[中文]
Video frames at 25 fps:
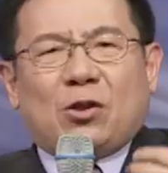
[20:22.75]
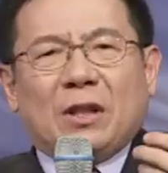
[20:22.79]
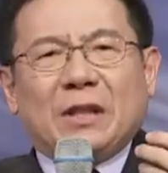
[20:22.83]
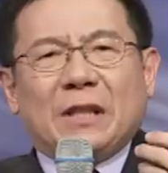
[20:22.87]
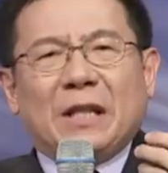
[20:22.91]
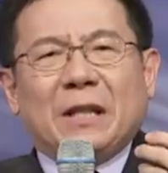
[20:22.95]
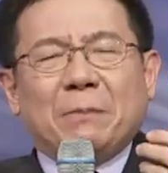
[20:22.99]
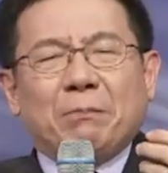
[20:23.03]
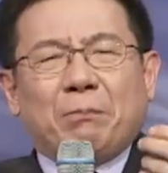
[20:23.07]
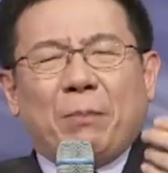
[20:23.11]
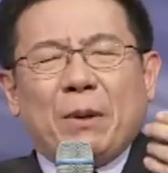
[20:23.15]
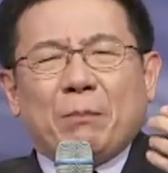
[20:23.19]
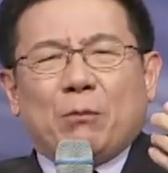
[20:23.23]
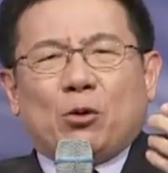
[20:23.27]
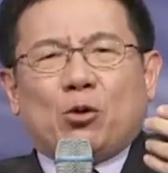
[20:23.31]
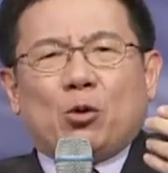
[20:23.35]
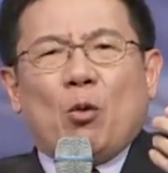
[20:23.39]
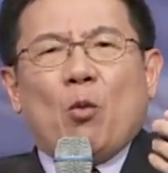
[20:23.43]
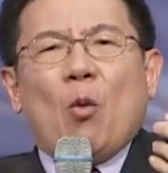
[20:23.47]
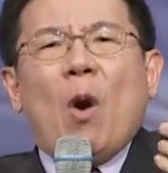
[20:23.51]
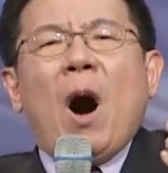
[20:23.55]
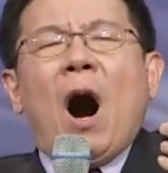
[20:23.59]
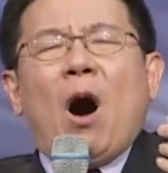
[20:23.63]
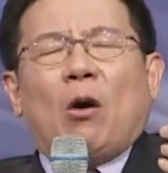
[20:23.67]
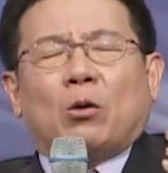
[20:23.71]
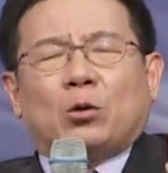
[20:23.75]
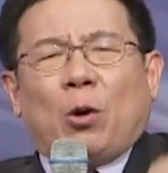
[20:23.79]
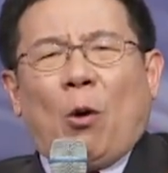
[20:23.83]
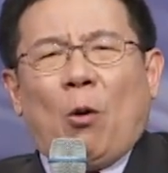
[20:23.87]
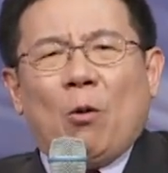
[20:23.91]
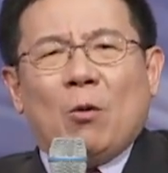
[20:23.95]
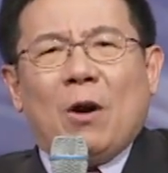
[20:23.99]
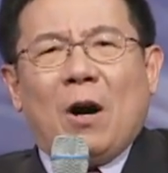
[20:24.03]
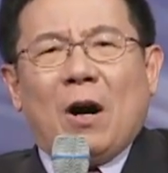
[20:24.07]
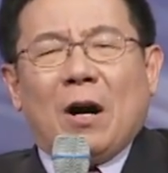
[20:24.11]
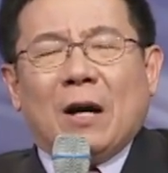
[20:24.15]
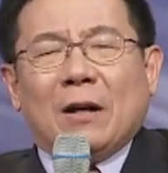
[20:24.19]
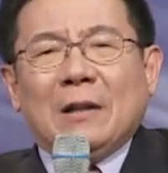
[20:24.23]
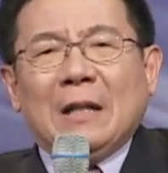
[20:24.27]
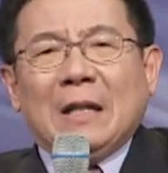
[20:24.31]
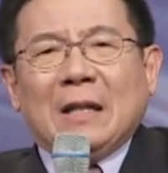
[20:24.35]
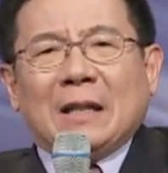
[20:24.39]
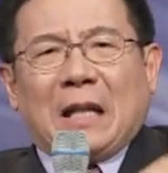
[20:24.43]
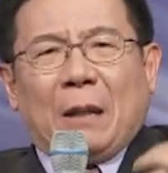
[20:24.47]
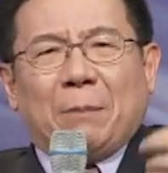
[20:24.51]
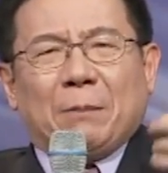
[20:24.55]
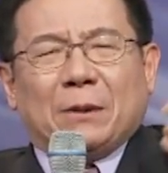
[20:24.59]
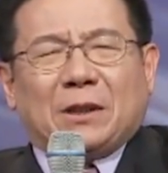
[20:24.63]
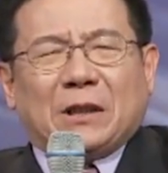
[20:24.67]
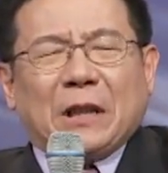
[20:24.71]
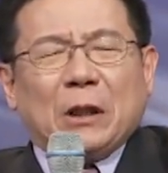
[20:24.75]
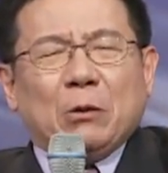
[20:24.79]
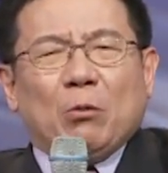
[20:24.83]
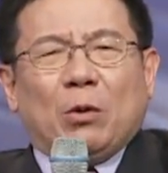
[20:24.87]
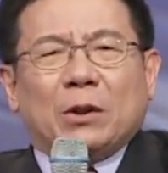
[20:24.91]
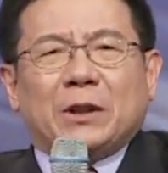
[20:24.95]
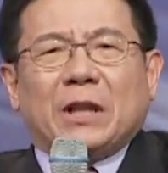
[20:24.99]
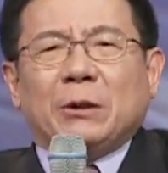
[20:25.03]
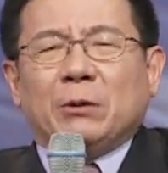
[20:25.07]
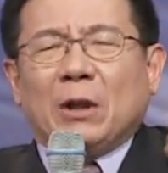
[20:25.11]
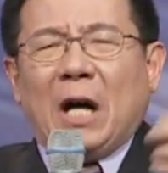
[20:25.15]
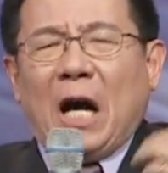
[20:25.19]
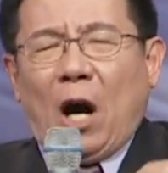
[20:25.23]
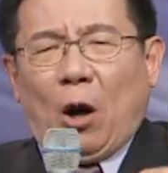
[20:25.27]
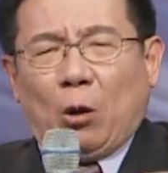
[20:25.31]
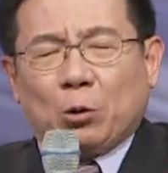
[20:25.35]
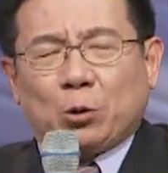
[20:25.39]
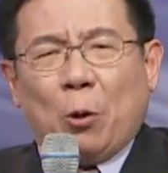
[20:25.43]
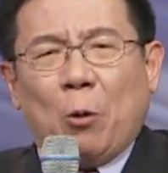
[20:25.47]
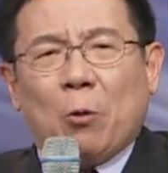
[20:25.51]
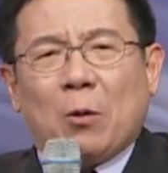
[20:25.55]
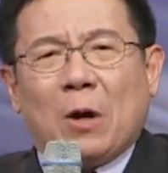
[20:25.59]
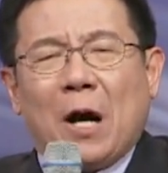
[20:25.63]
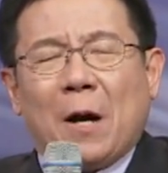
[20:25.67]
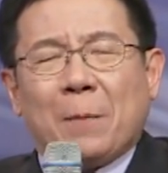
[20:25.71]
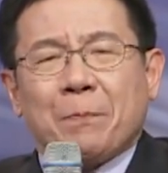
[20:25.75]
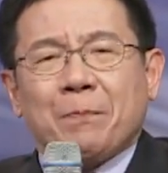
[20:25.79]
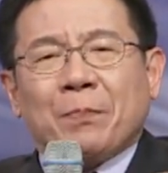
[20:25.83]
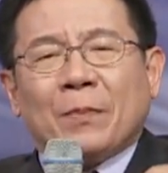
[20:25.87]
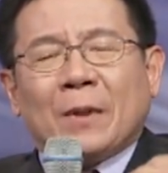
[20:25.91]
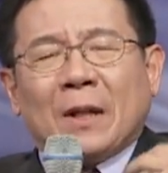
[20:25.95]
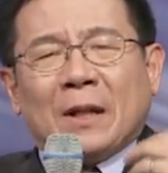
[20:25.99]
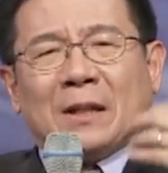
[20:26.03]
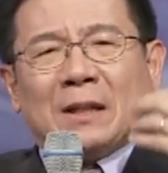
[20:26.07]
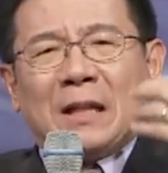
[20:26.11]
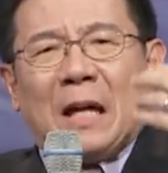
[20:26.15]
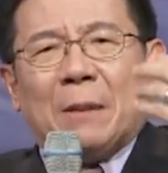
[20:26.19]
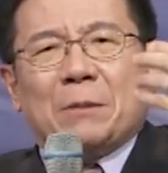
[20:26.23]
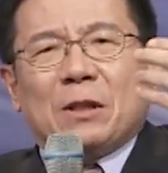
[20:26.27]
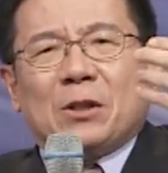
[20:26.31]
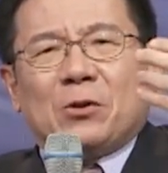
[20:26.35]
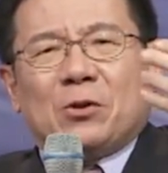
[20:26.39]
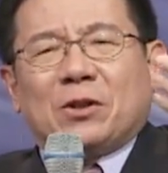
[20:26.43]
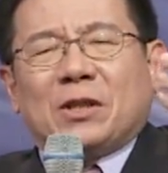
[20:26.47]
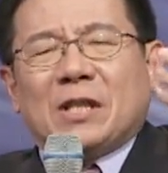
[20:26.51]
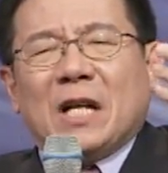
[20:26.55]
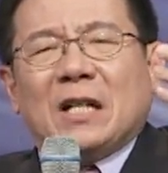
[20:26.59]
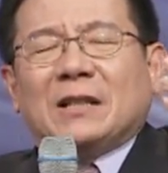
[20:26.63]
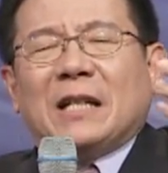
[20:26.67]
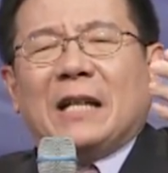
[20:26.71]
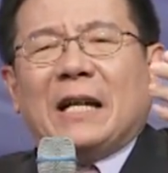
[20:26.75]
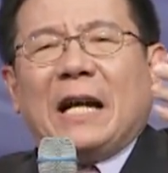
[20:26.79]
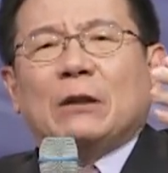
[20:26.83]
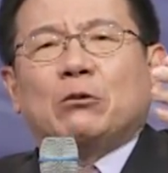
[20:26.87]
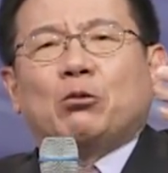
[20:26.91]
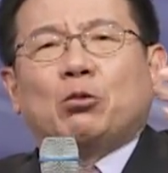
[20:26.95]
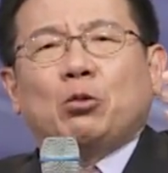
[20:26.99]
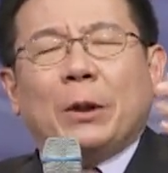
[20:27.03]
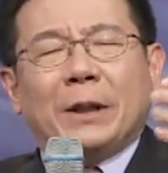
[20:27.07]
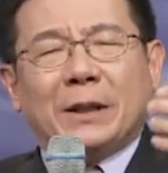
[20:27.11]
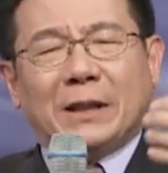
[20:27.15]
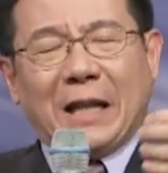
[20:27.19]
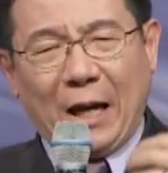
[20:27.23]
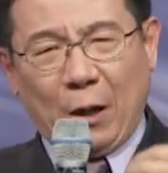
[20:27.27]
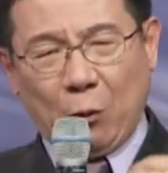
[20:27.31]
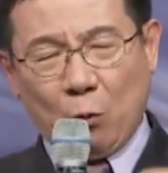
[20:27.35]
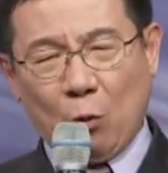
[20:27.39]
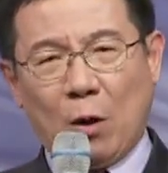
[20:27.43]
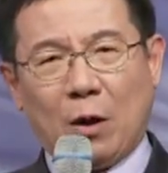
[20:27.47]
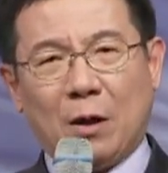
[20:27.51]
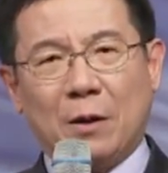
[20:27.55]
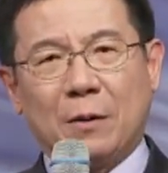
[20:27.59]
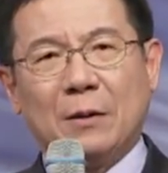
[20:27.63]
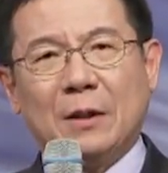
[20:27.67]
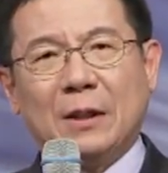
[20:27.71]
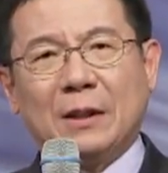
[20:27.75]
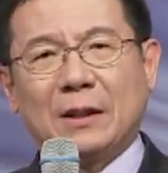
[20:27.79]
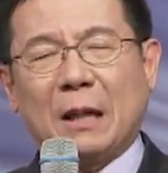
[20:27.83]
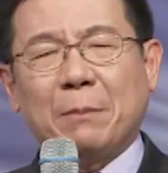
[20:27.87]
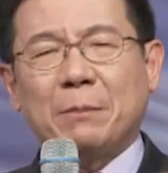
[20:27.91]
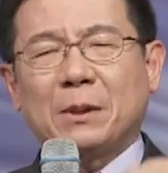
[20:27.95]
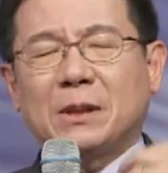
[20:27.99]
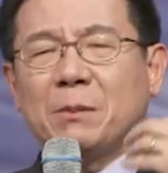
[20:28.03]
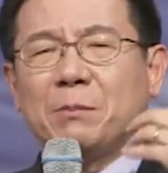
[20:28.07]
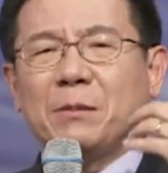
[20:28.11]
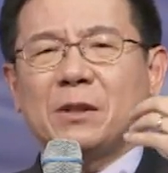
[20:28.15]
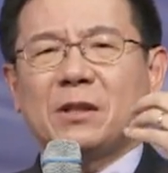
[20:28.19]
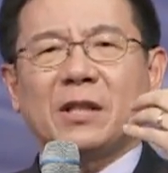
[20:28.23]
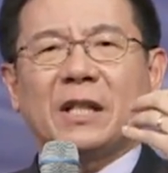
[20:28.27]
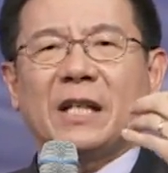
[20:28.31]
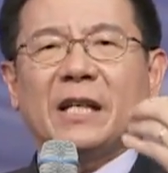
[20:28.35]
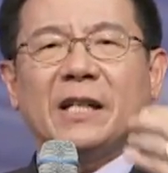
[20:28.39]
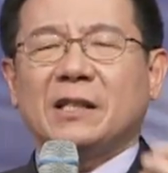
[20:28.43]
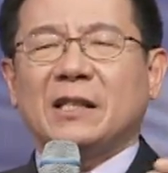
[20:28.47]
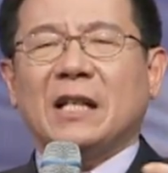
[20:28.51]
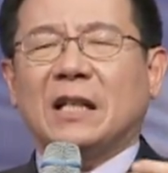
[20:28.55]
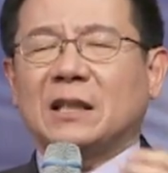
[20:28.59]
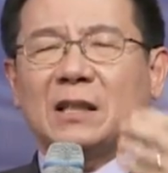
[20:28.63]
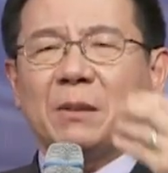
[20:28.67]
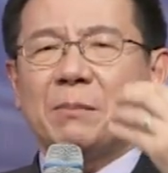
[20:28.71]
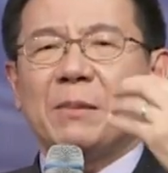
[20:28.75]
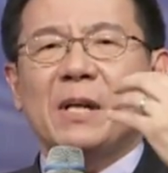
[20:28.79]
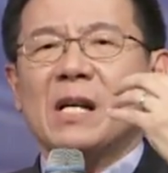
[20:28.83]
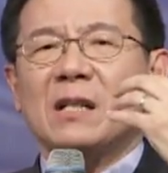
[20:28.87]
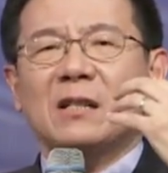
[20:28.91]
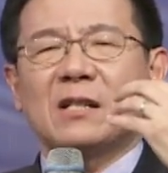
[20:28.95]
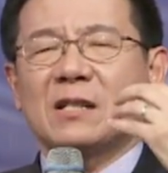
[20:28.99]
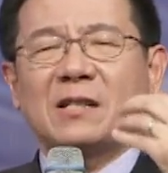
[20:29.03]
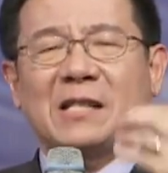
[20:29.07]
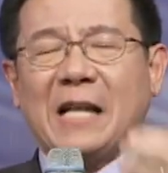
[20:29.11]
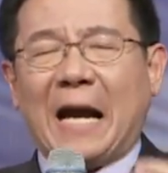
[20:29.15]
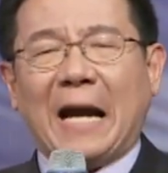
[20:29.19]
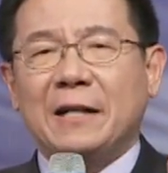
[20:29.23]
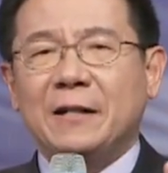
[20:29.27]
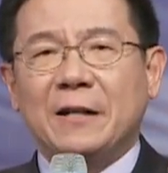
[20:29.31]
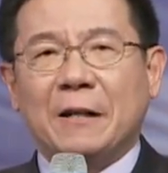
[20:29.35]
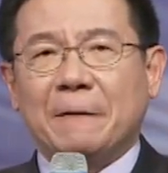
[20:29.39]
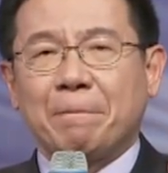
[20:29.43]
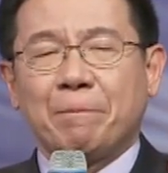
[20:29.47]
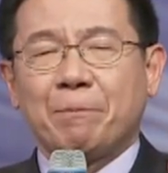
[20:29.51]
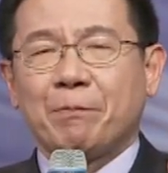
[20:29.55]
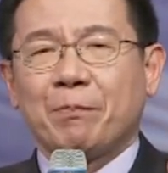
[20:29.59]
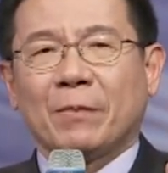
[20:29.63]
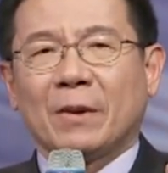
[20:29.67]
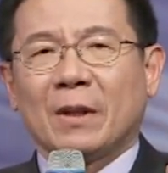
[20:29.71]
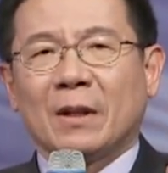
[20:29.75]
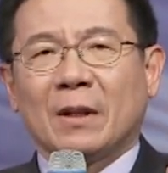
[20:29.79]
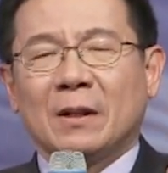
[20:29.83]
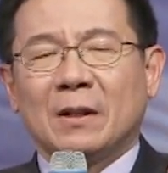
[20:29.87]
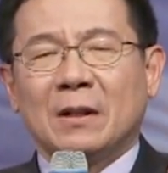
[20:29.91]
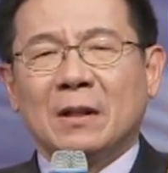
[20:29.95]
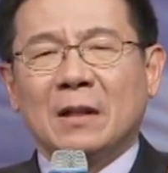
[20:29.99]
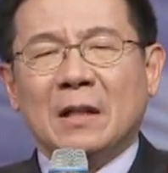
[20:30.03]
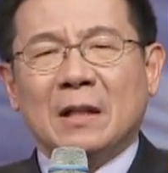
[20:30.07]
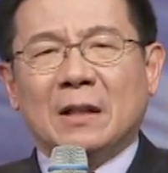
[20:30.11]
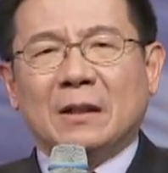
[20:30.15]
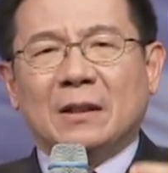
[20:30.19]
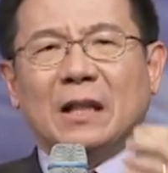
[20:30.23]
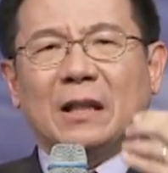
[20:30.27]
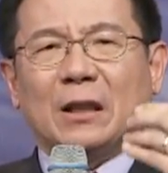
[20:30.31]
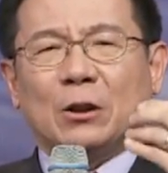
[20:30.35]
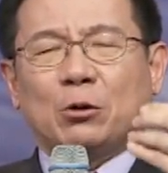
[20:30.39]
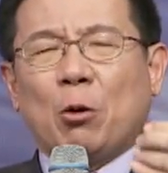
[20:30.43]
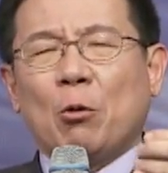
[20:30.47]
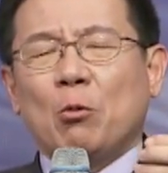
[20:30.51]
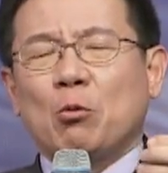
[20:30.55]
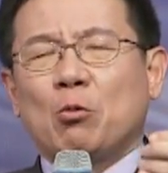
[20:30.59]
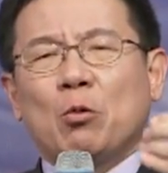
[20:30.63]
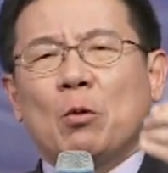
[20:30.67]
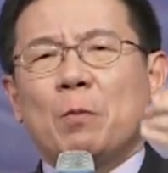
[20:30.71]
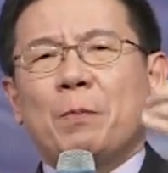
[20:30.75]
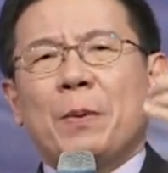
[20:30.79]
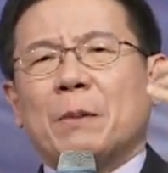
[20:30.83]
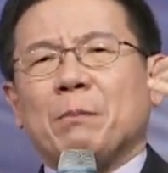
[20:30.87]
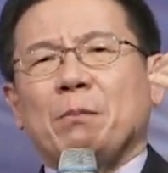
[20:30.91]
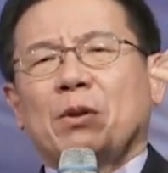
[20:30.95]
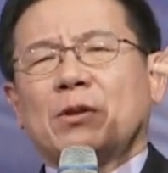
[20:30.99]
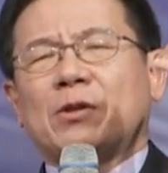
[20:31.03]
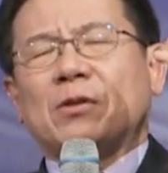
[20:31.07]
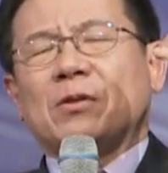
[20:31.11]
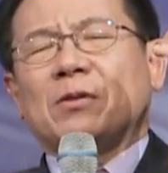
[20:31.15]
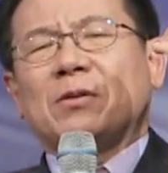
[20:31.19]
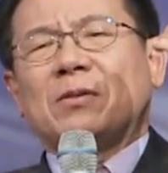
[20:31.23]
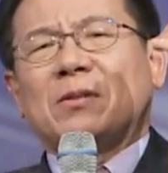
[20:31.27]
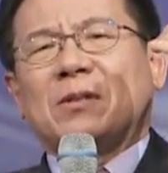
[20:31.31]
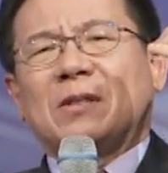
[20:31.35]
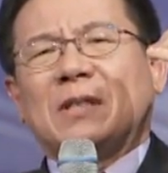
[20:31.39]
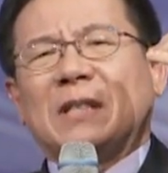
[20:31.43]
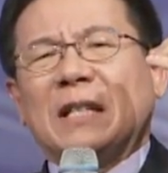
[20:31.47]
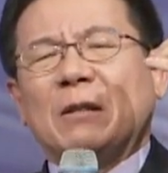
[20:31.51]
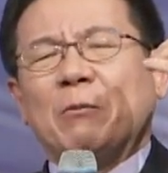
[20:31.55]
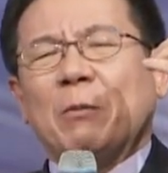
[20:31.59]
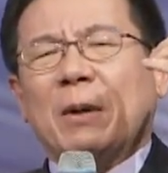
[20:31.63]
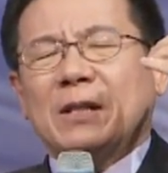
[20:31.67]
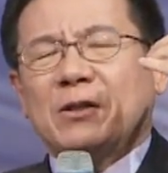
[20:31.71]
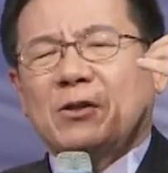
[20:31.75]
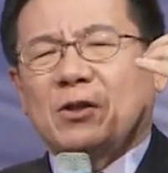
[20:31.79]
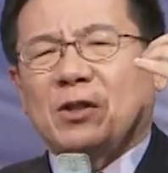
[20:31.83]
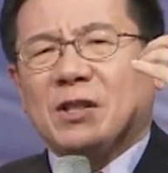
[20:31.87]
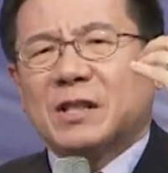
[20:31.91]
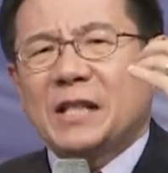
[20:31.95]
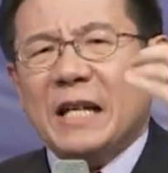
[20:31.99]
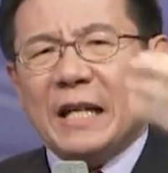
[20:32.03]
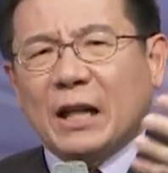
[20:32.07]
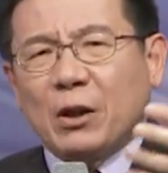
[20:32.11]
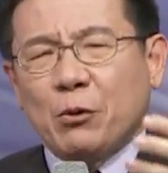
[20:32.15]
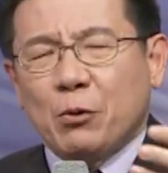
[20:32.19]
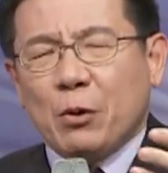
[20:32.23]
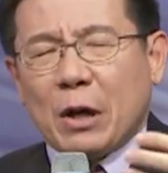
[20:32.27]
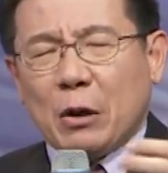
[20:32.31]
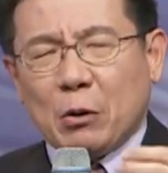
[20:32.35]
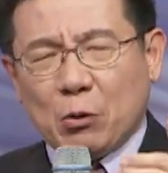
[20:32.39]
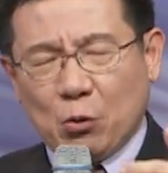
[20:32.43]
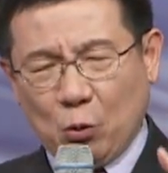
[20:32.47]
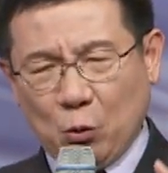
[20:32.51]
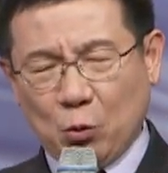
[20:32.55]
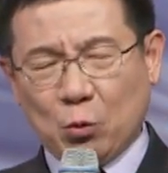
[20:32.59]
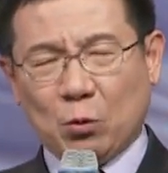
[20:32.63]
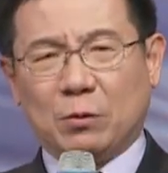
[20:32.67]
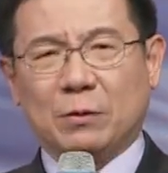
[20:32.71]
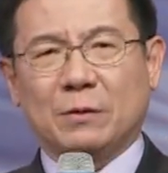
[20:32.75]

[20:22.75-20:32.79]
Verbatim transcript: 音并不是我好痛啊，他们盯我盯的好痛啊，他们是这样的来对待我，他们怎么是可以这样这么样的残忍？那个痛苦并不是因为这个缘故。